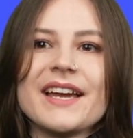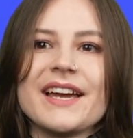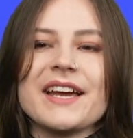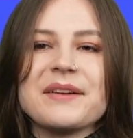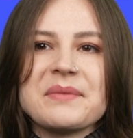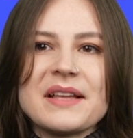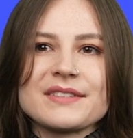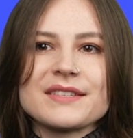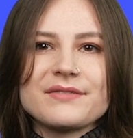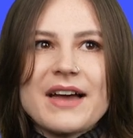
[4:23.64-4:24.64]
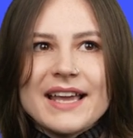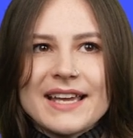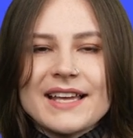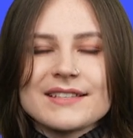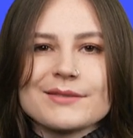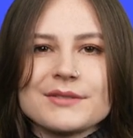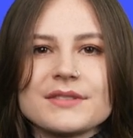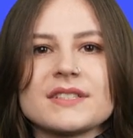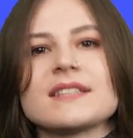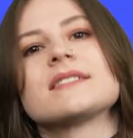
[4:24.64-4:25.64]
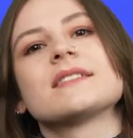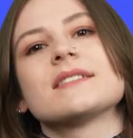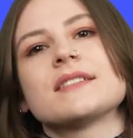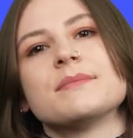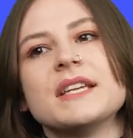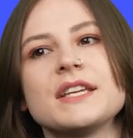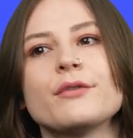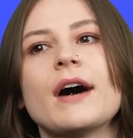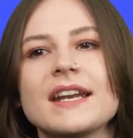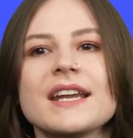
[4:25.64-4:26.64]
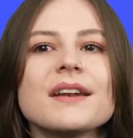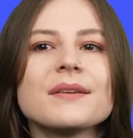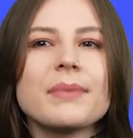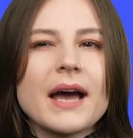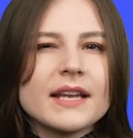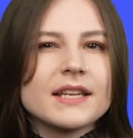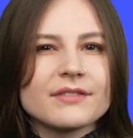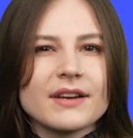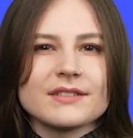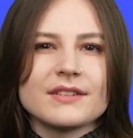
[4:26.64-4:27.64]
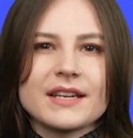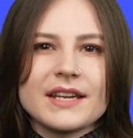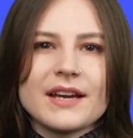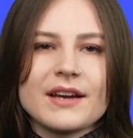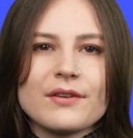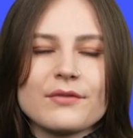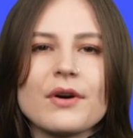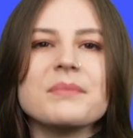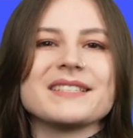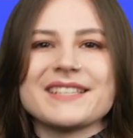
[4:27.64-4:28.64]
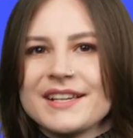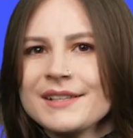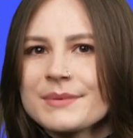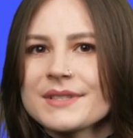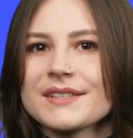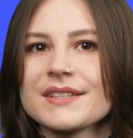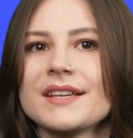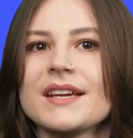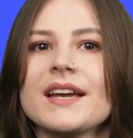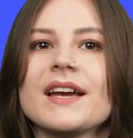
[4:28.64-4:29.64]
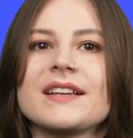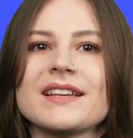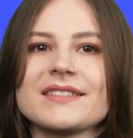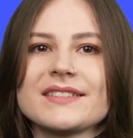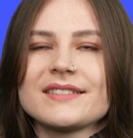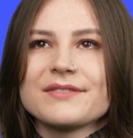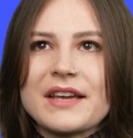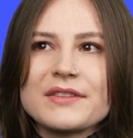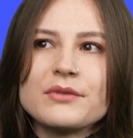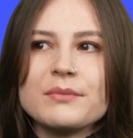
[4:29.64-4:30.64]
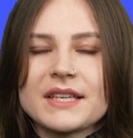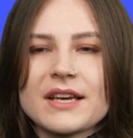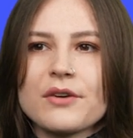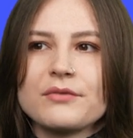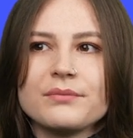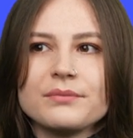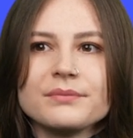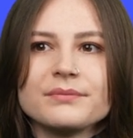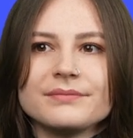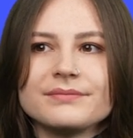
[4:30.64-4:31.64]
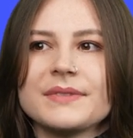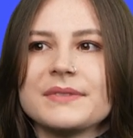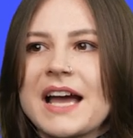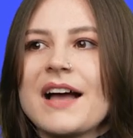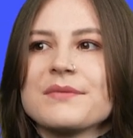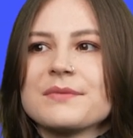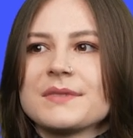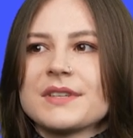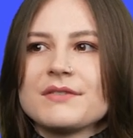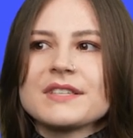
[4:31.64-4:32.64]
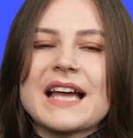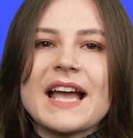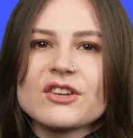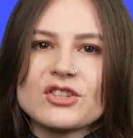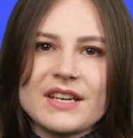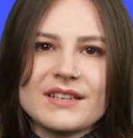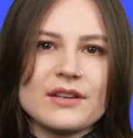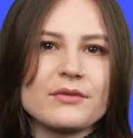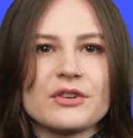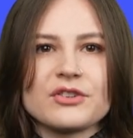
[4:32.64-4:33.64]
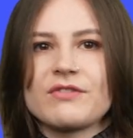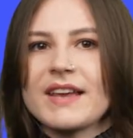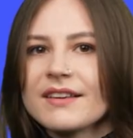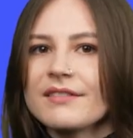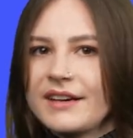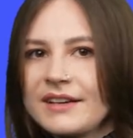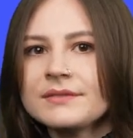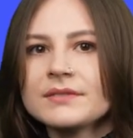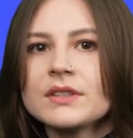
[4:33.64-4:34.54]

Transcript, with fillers: Ähm, also es war eher so, dass es mir nicht vor anderen peinlich war, sondern eher vor mir selbst, das, weil es für mich auch ja ein gewisses Eingeständnis auch von Schwäche war.